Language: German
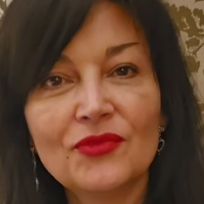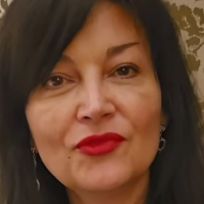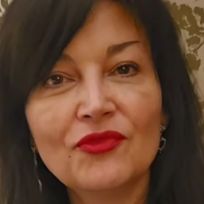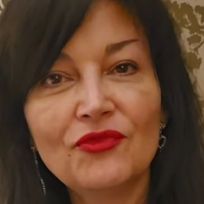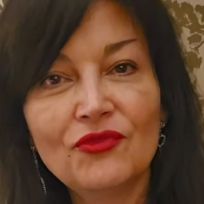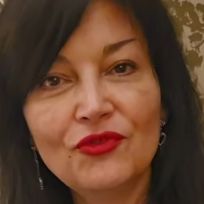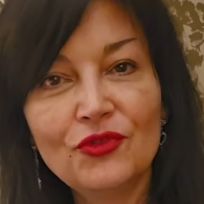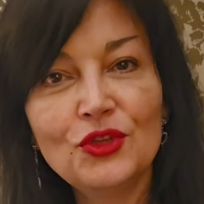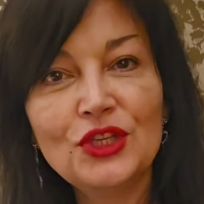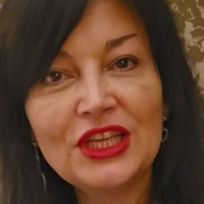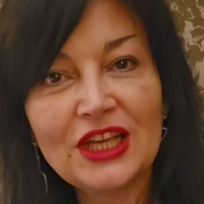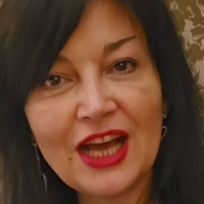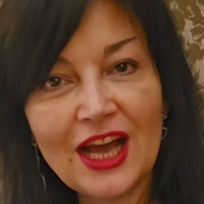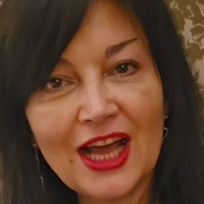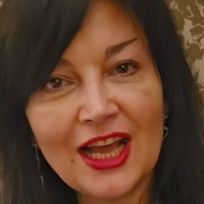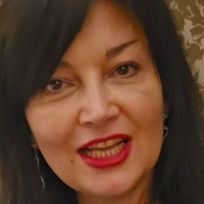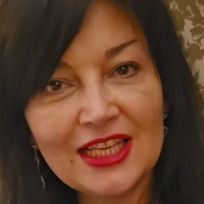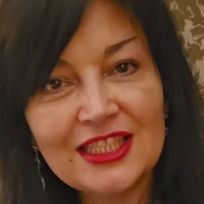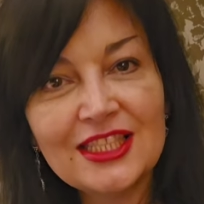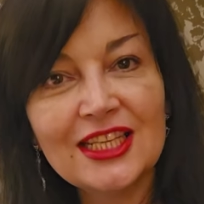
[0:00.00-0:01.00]
für die
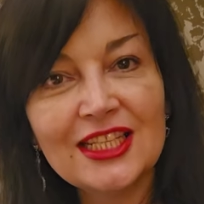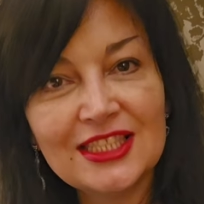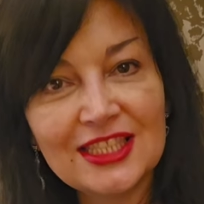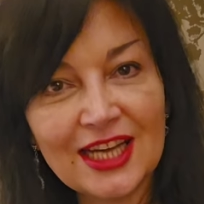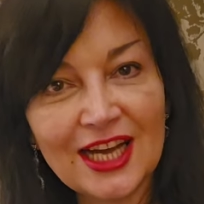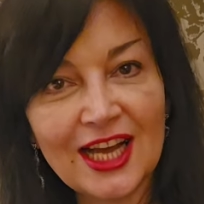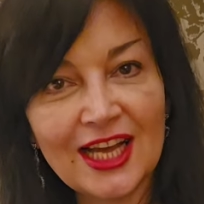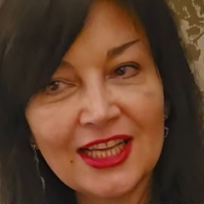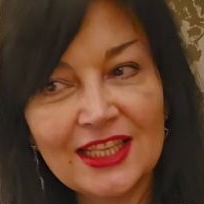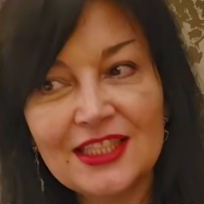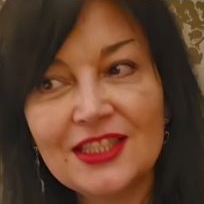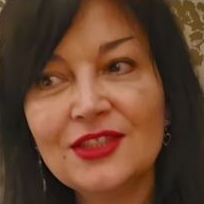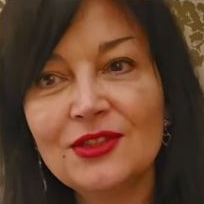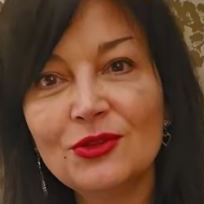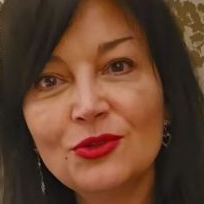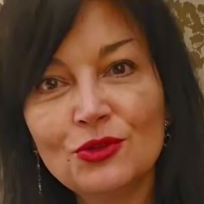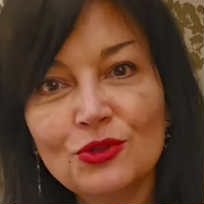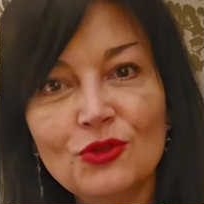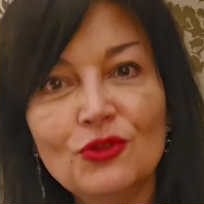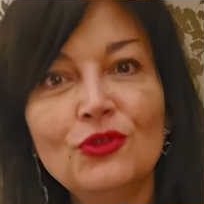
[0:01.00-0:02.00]
Hand an die
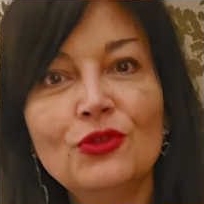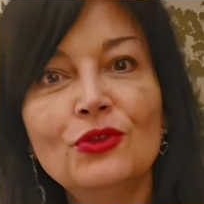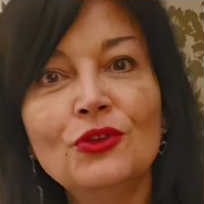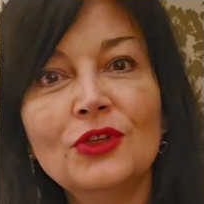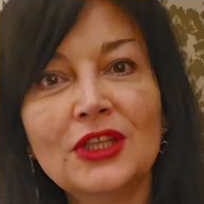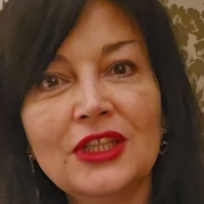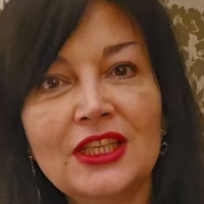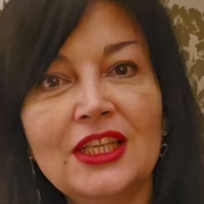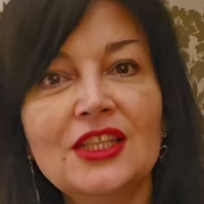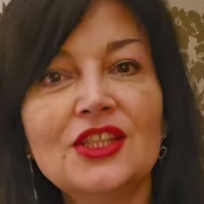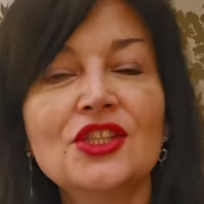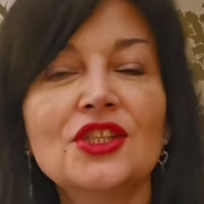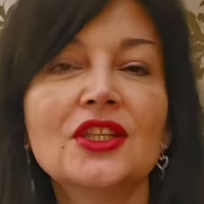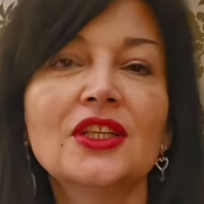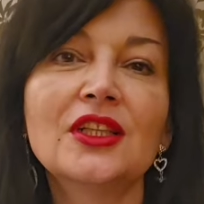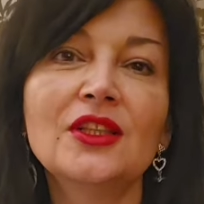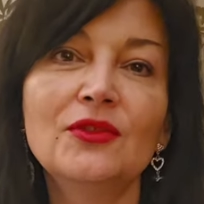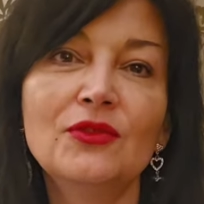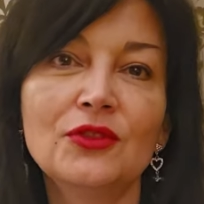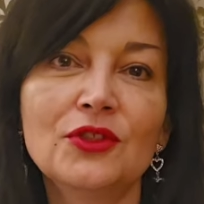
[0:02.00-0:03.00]
Hand und führe dann
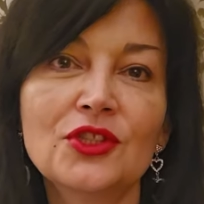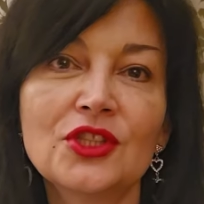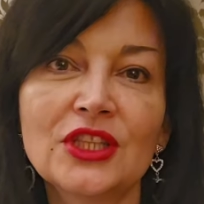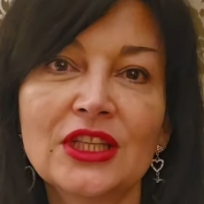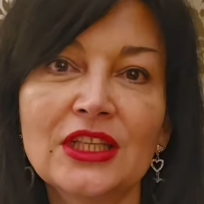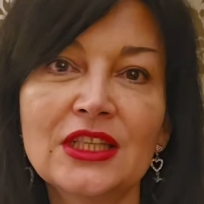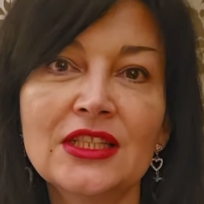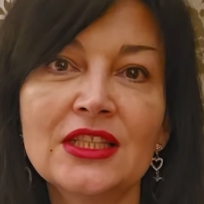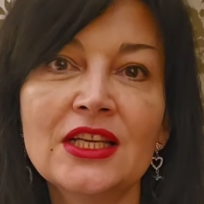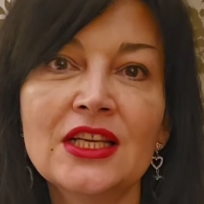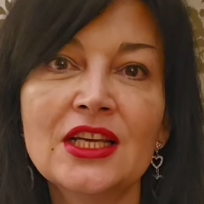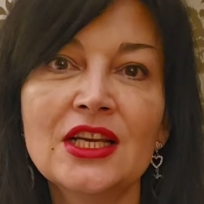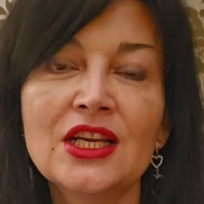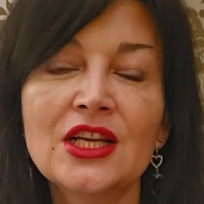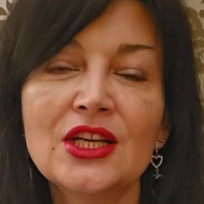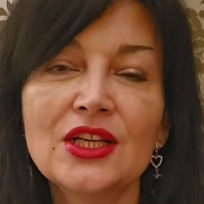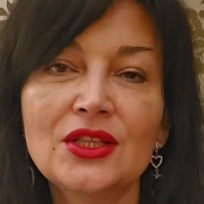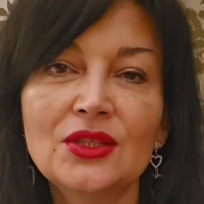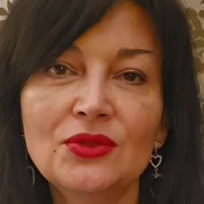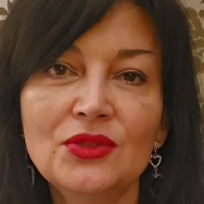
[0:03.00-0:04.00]
Schritt für Schritt
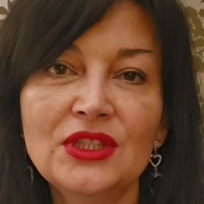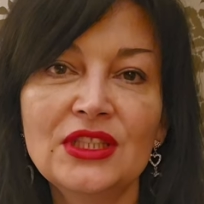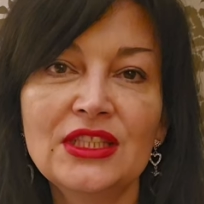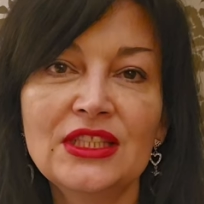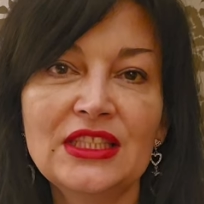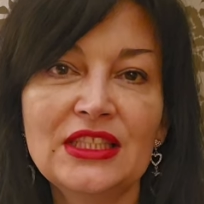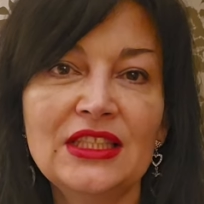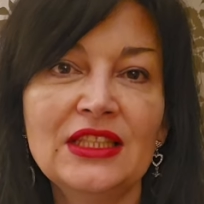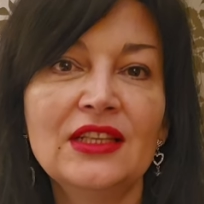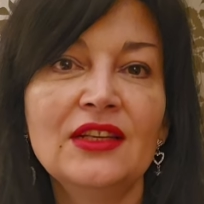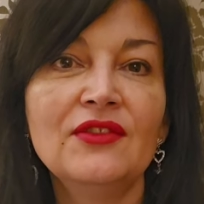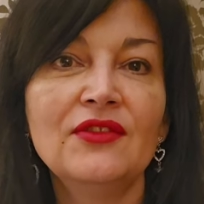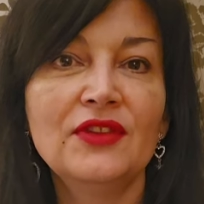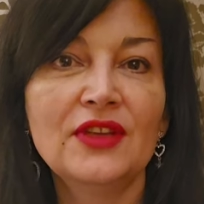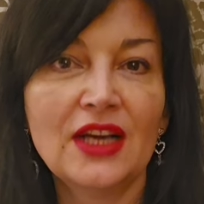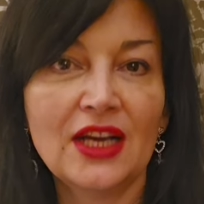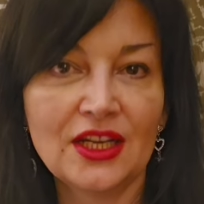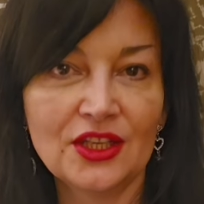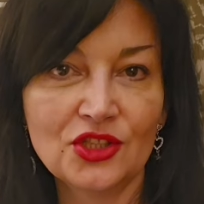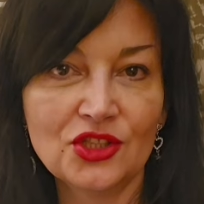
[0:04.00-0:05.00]
durch die
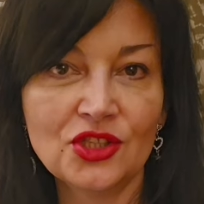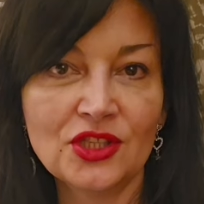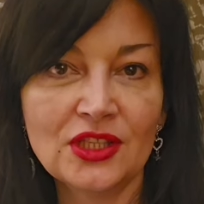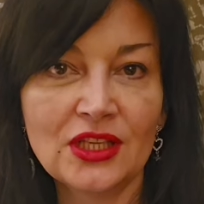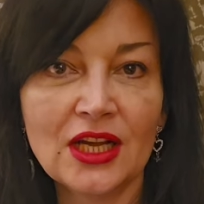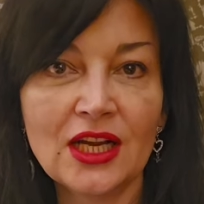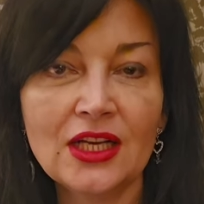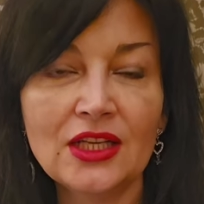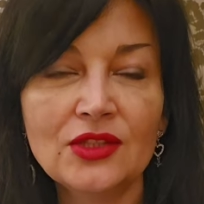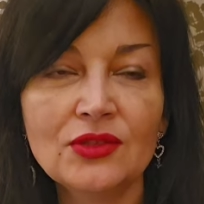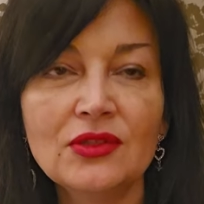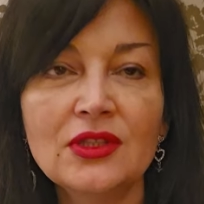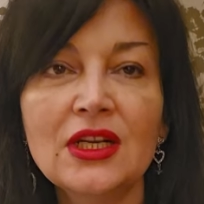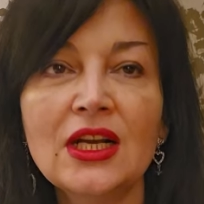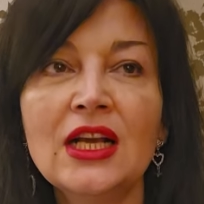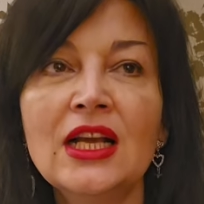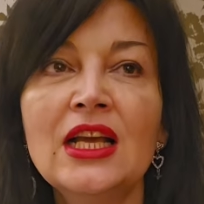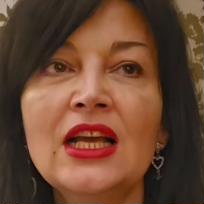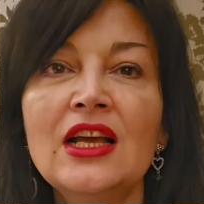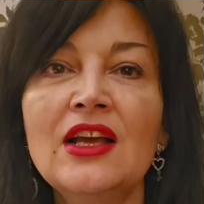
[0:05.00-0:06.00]
Veranstaltung,